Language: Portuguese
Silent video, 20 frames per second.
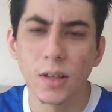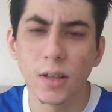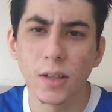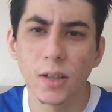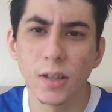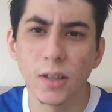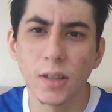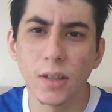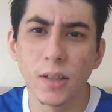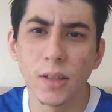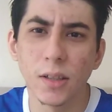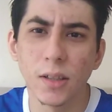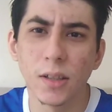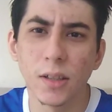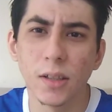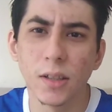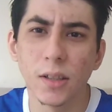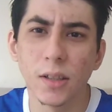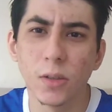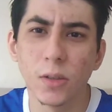
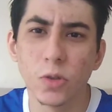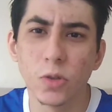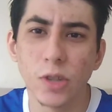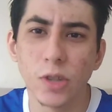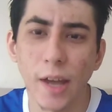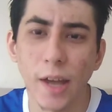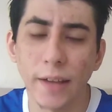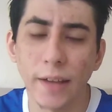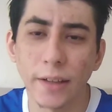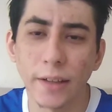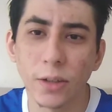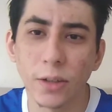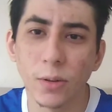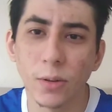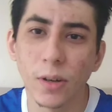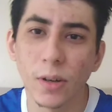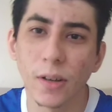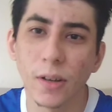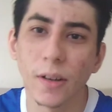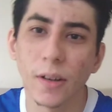E o gênero